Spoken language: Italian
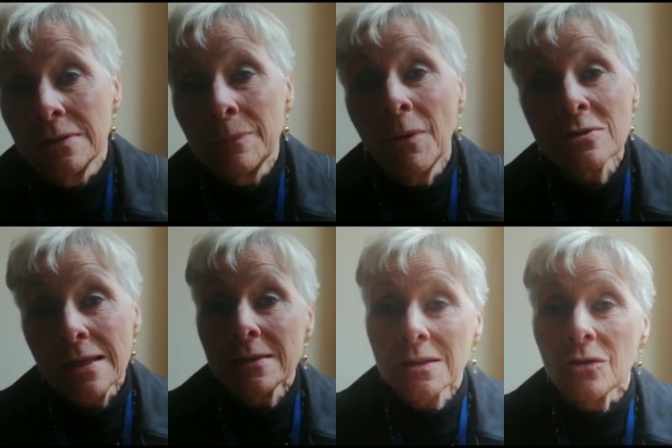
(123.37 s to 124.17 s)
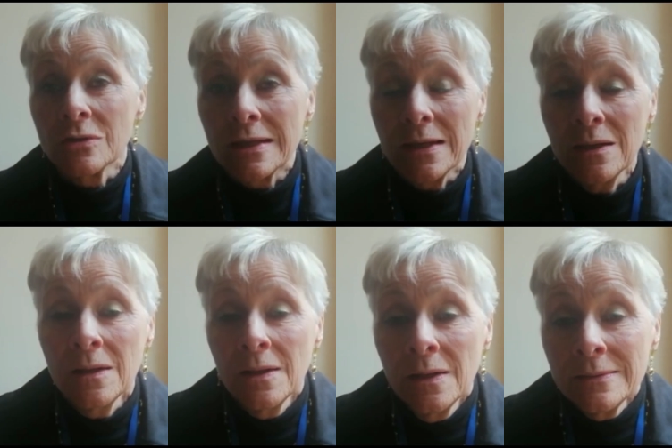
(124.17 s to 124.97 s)
eh, di posta elettronica
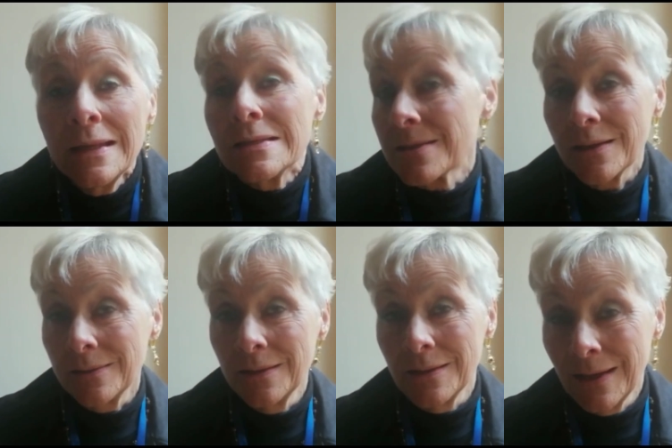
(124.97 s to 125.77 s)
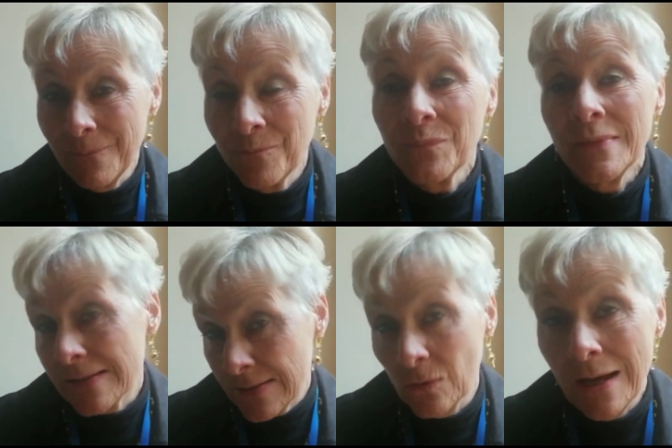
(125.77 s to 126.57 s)
della segreteria
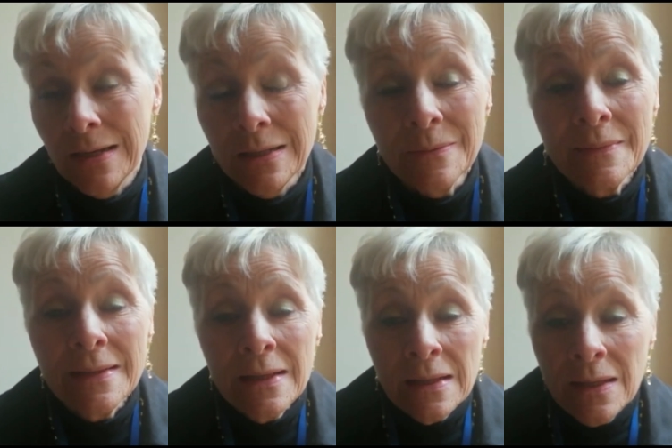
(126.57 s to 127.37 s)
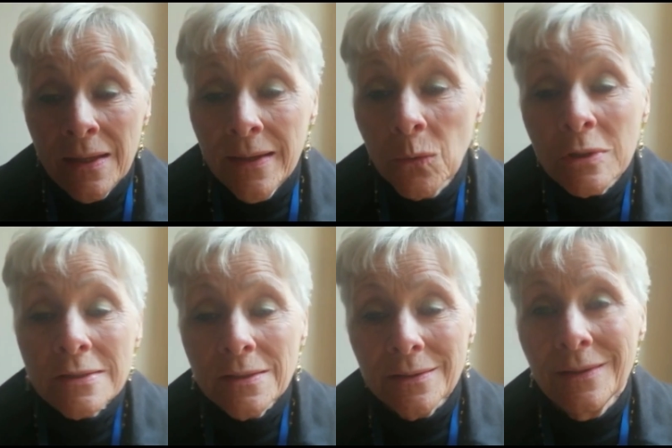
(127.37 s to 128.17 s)
nazionale. E quindi... Chi è